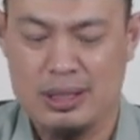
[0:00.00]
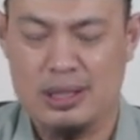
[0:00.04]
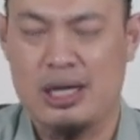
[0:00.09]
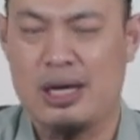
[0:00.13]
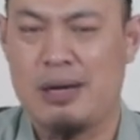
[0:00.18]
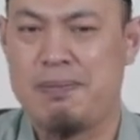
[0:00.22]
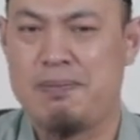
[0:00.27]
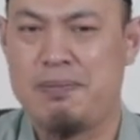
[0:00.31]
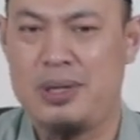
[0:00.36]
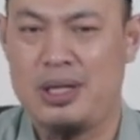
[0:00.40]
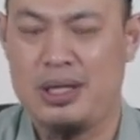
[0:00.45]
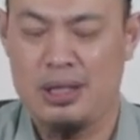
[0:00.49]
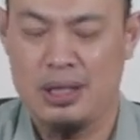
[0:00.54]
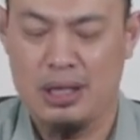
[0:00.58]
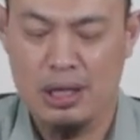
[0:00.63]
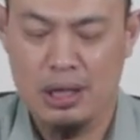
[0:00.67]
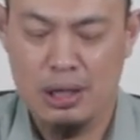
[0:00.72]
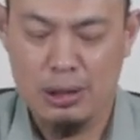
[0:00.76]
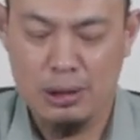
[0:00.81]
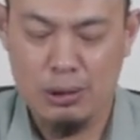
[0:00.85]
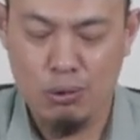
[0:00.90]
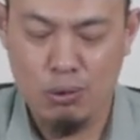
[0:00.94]

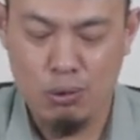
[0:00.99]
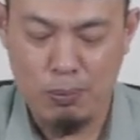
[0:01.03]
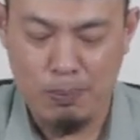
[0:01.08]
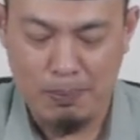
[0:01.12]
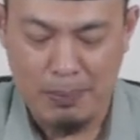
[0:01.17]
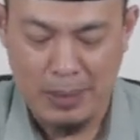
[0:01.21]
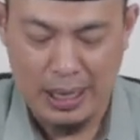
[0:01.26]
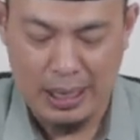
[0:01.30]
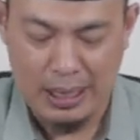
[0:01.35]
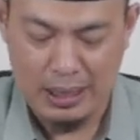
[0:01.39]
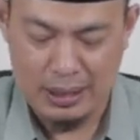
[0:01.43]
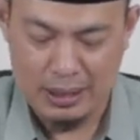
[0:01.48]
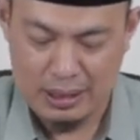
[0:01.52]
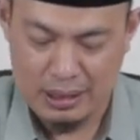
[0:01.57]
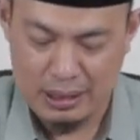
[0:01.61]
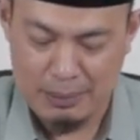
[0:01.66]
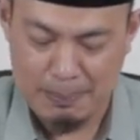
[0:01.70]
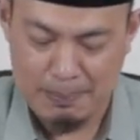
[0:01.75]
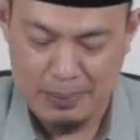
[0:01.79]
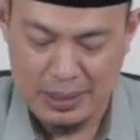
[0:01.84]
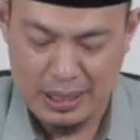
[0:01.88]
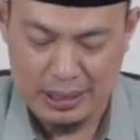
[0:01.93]
tapi lupa
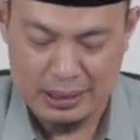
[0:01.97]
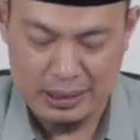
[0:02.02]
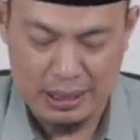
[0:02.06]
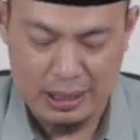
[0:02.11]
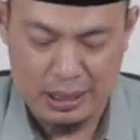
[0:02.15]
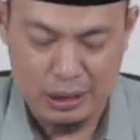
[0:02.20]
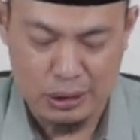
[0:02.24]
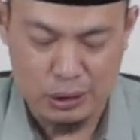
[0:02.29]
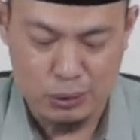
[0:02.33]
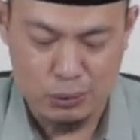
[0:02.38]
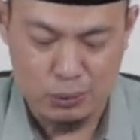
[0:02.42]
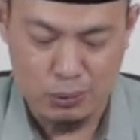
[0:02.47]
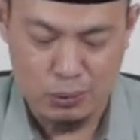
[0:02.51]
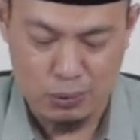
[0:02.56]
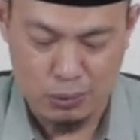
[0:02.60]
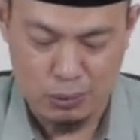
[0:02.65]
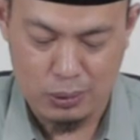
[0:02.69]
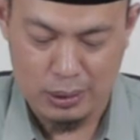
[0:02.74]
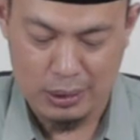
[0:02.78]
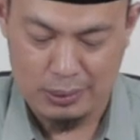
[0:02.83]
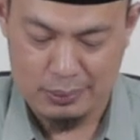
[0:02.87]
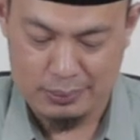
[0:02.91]
kepada
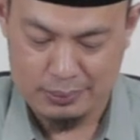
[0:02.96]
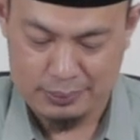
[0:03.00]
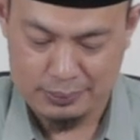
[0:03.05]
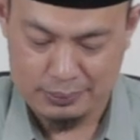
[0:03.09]
syukur.